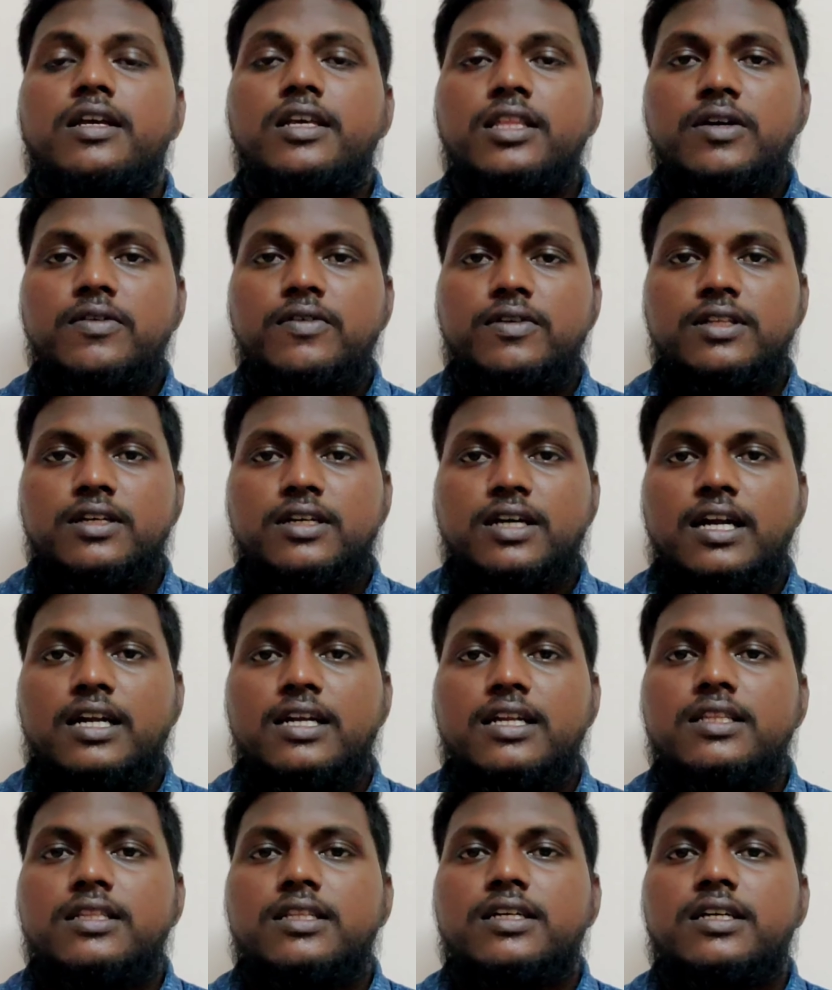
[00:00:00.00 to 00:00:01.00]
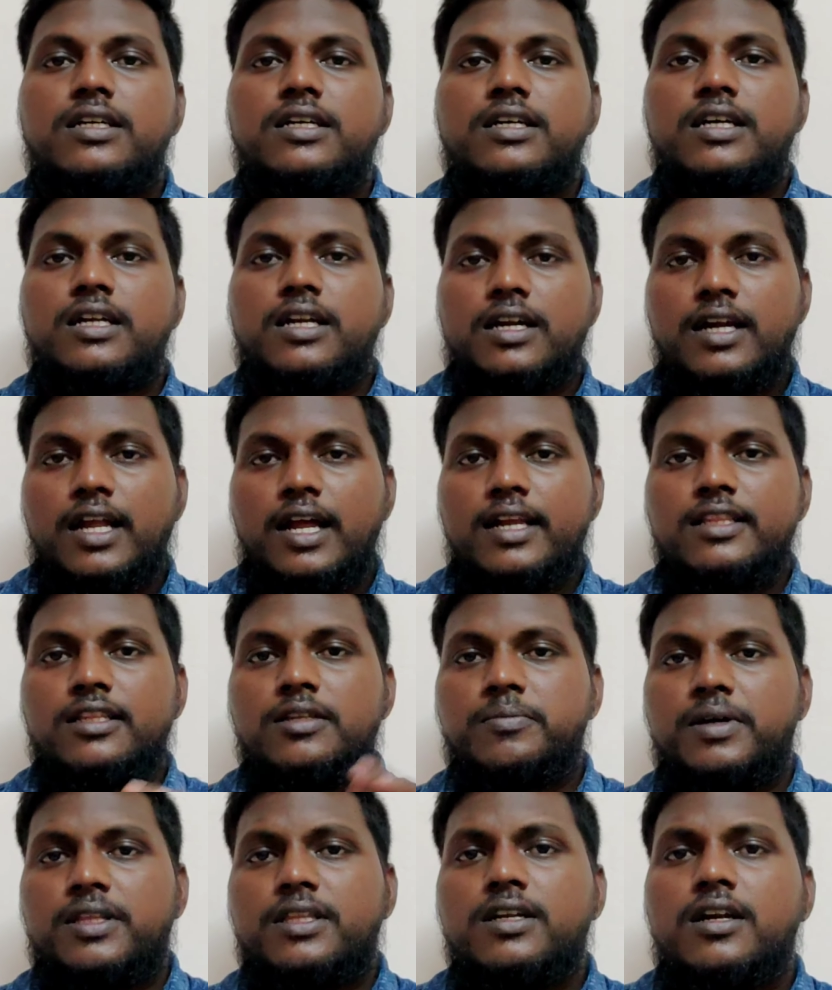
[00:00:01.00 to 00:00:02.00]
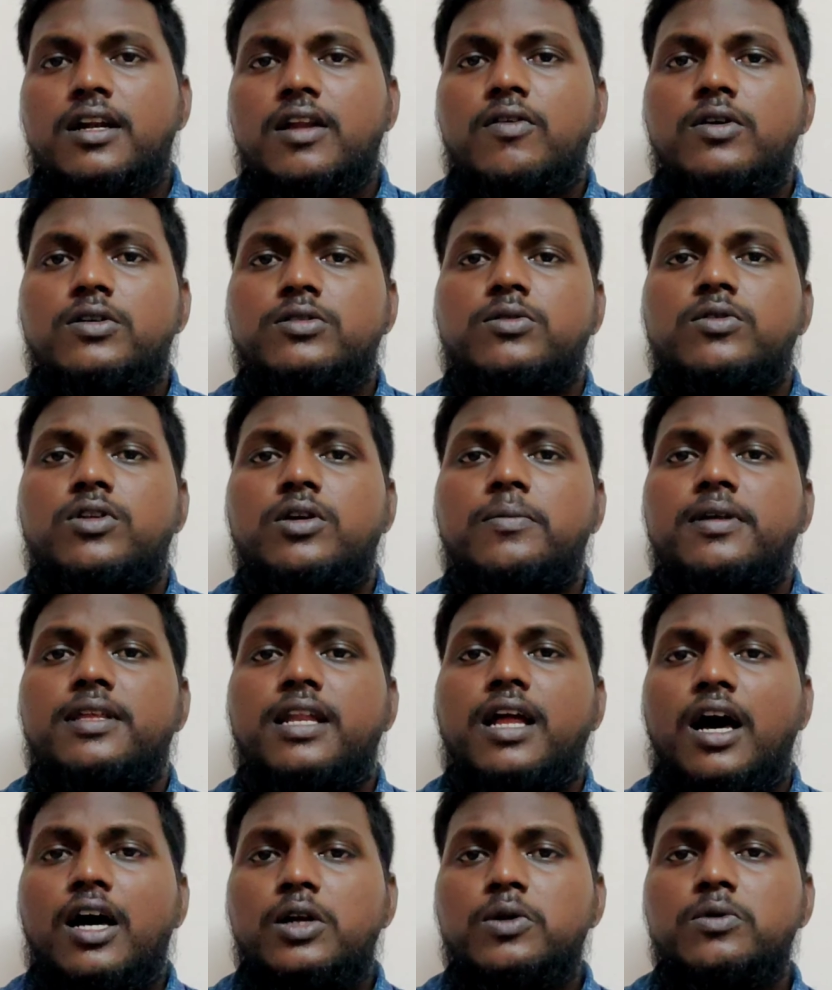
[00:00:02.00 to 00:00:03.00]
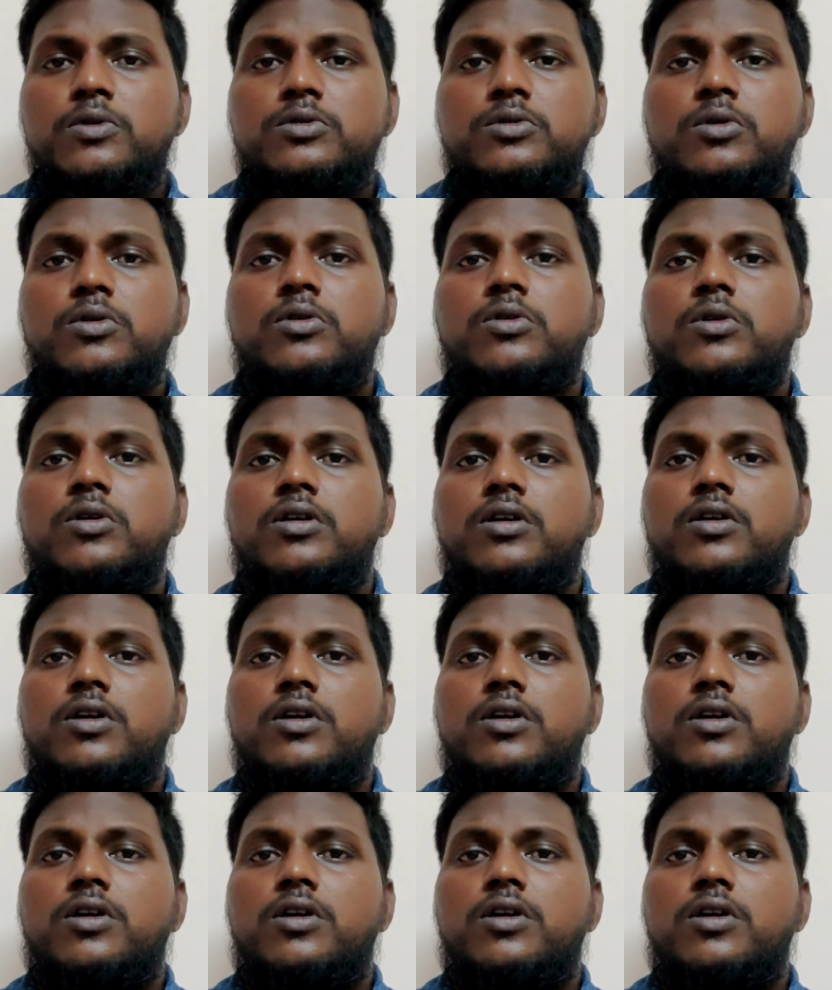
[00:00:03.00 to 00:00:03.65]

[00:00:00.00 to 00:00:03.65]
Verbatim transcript: இதை வந்து கட்டுறதுக்கு ரெண்டாயிரத்தி பதினெட்டில் அவங்க சொன்ன மாதிரி அறுபத்தோரு